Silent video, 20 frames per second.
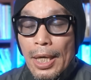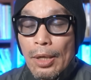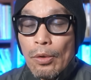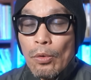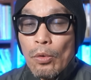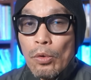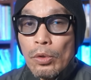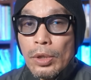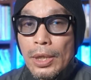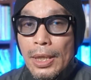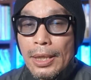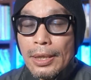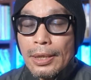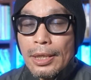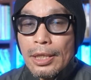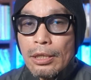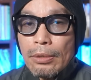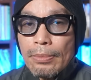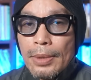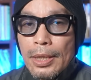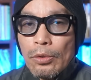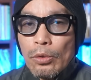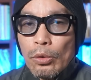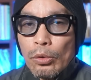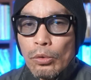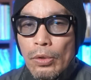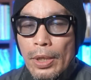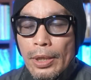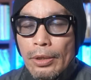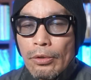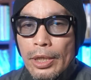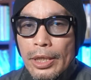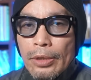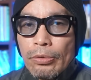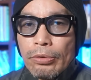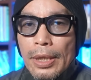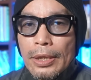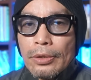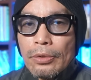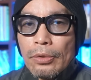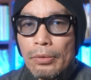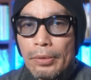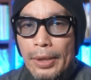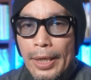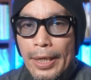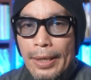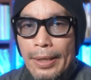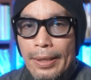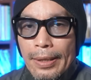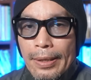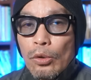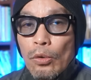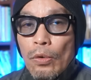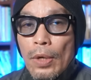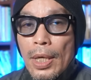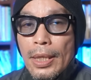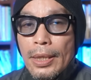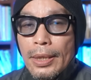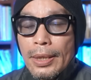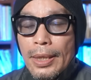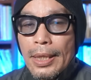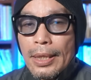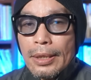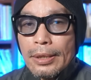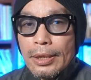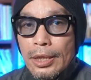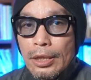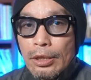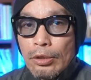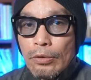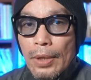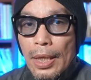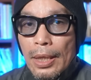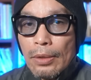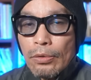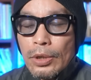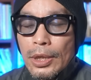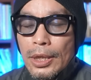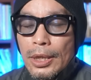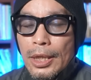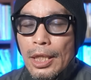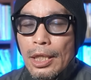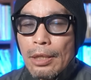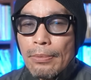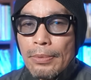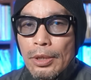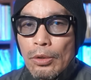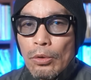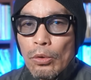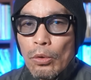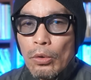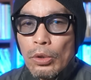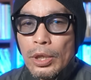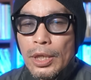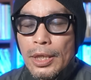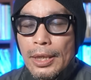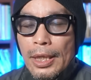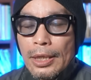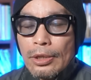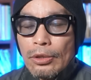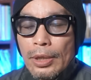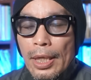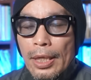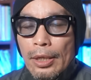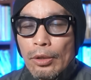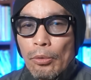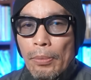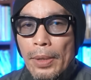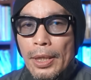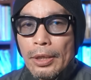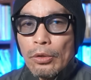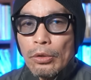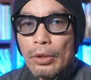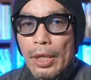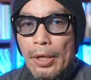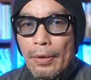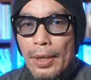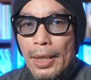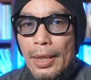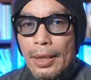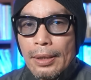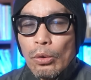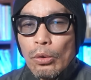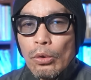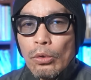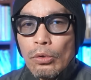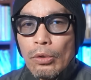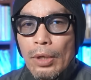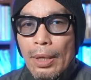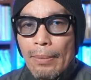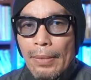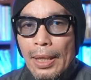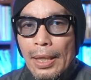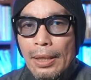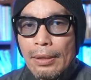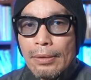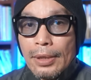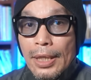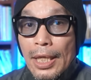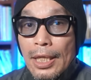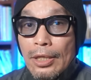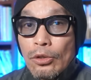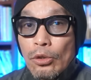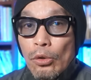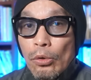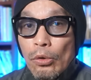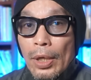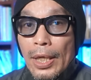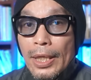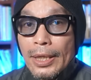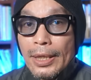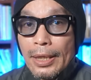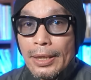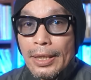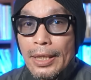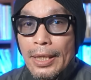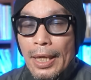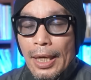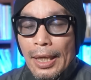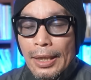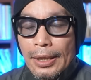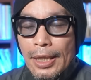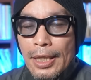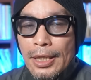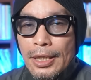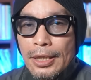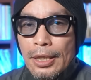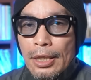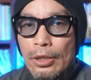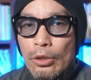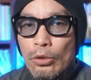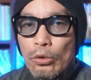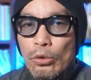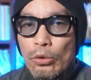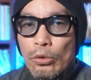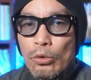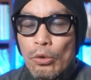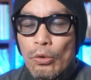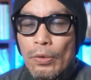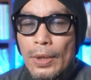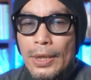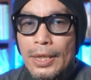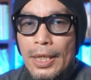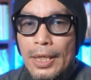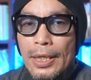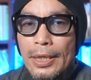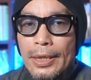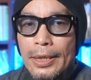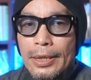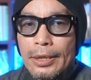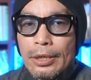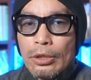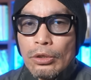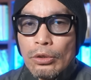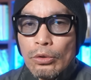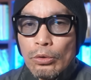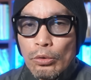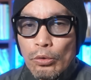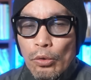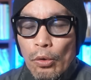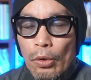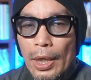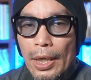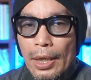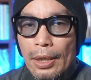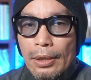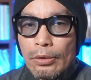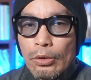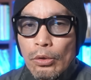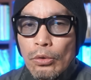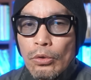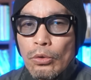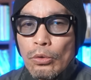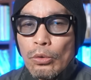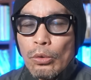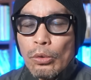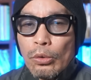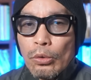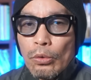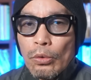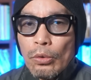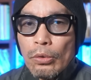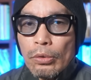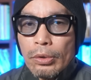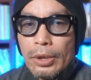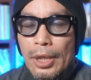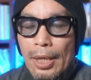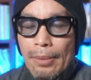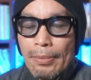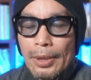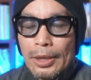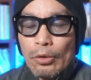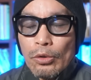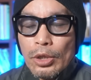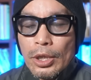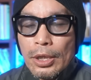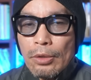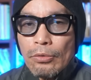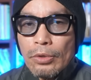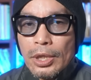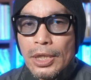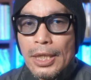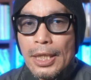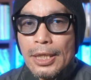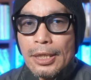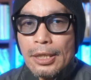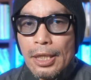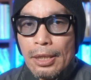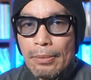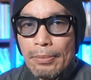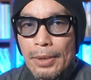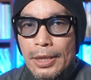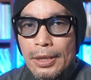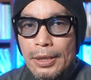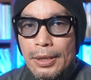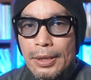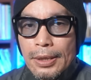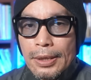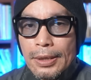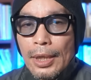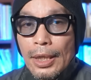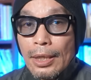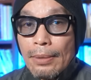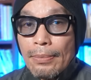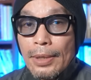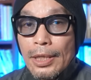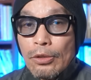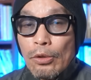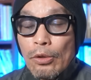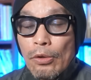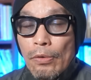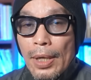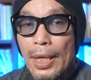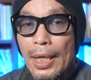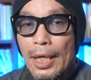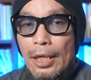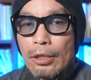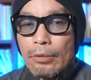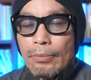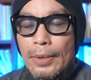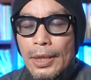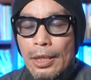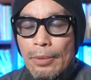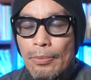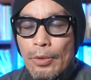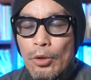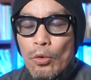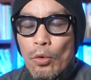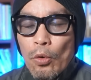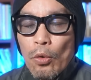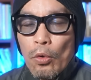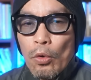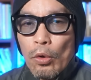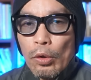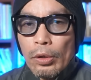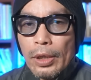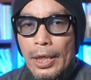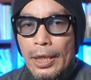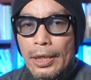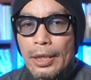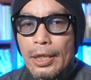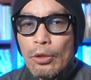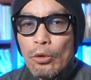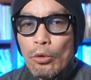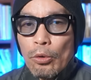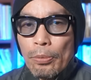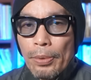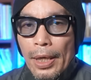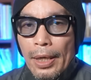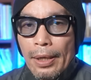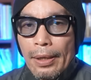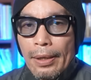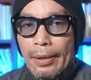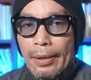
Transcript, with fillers: 加工されてしまうことへの畏怖ですよね。とはいえ実はフジテレビの公式なステートメントでは、このドラマ男女の間に果たして友情は成立するのかということをテーマとして打ち出しています。ただそれはあくまでも広報的な方便、